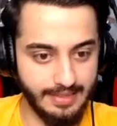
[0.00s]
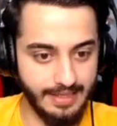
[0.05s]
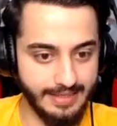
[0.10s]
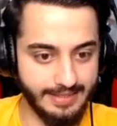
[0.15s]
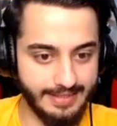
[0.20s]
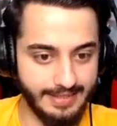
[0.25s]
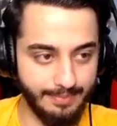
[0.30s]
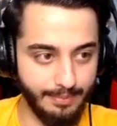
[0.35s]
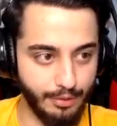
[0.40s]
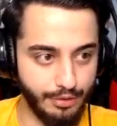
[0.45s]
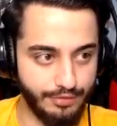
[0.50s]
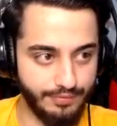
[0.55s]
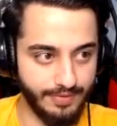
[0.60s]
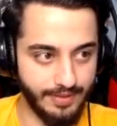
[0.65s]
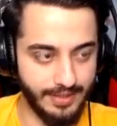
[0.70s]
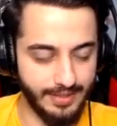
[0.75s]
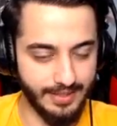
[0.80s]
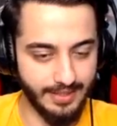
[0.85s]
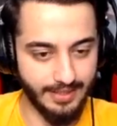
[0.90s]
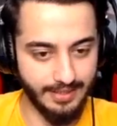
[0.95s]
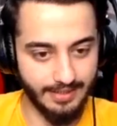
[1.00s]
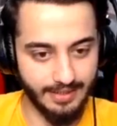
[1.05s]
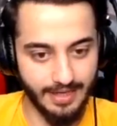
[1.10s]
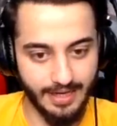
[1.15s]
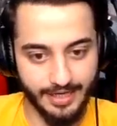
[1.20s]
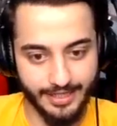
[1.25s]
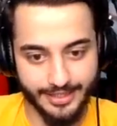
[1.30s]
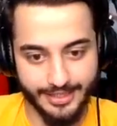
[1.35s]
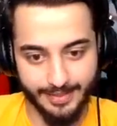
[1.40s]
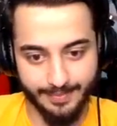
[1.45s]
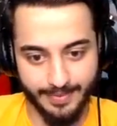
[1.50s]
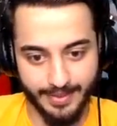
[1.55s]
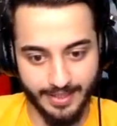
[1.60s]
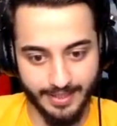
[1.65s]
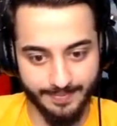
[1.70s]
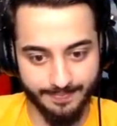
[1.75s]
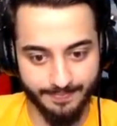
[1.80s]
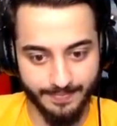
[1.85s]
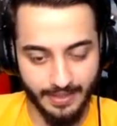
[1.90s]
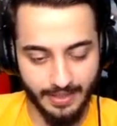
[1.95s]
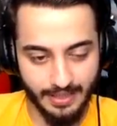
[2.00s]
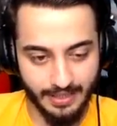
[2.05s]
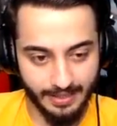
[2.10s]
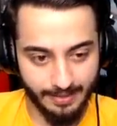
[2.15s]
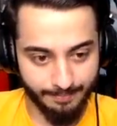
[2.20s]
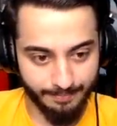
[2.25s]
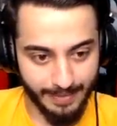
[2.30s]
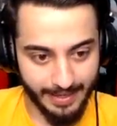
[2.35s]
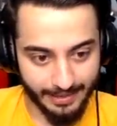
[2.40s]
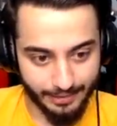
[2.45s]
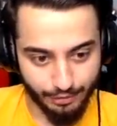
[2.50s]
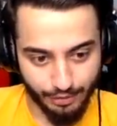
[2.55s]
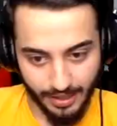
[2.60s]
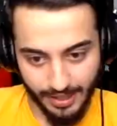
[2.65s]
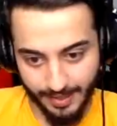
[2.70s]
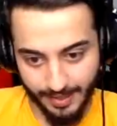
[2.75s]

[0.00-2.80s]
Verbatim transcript: Neyse boş ver ya harcamayalım. Ben şu